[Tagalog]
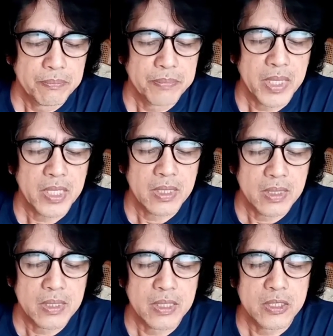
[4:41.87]

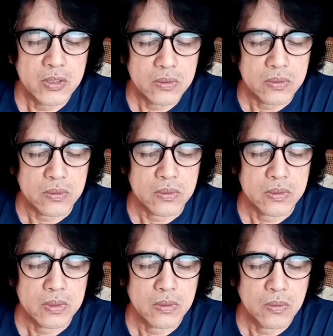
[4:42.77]
Pakinggan ninyo ang
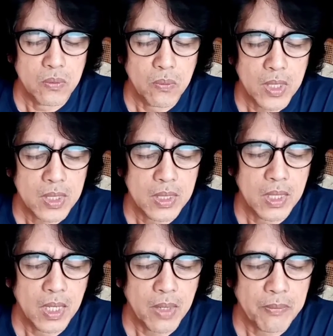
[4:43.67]
huwag
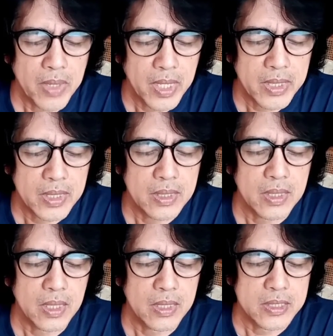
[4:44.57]

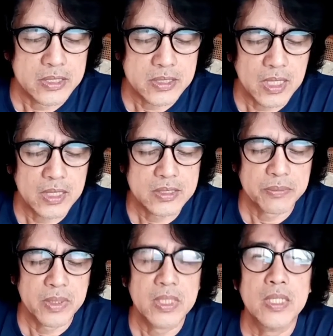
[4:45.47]
hamakin ang isa sa
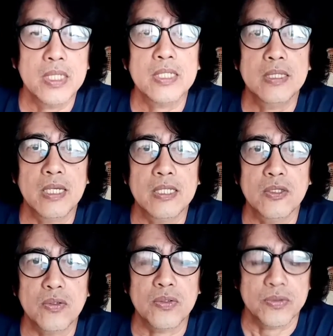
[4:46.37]
maliliit na
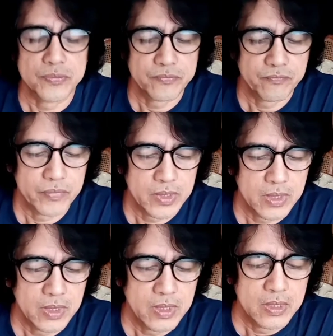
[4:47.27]
ito.
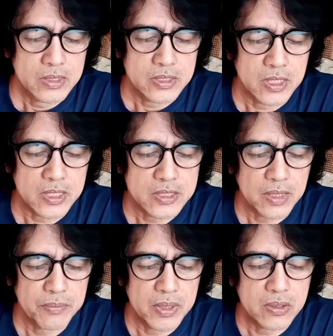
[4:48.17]

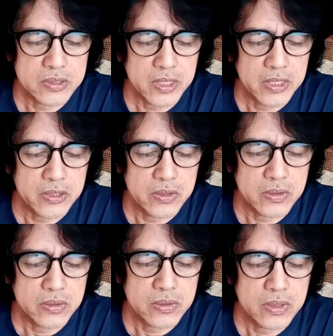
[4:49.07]
Sinasabi ko sa
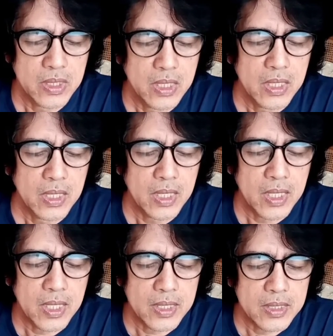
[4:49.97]
inyo,
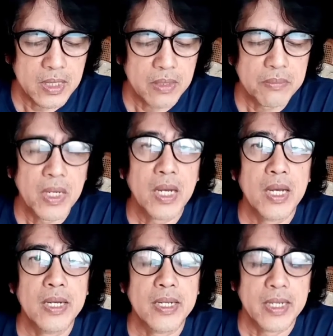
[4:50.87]
ang kanilang mga
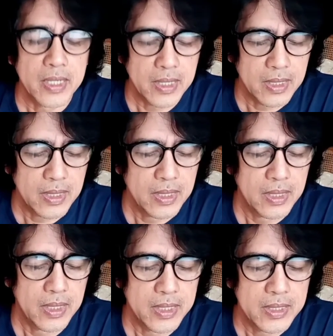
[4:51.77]
anghel
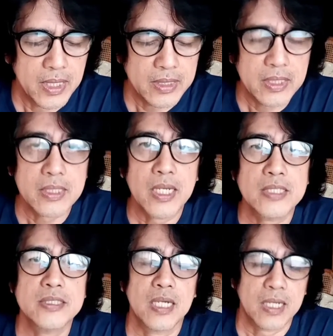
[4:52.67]
ay laging
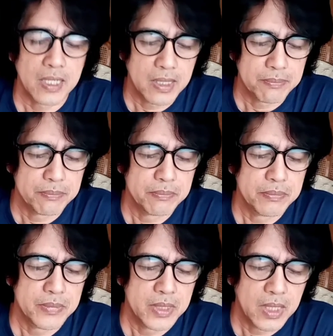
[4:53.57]
nasa harap
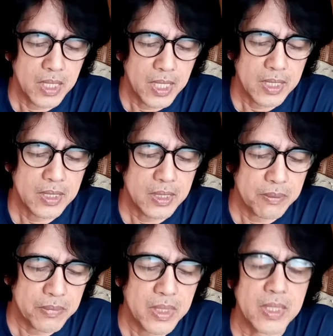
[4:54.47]
ng aking
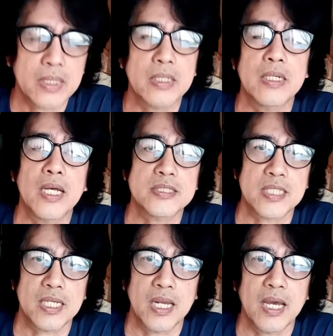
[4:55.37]
Ama na
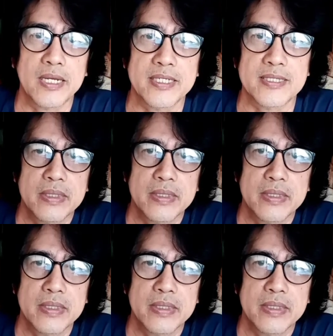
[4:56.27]
nasa langit.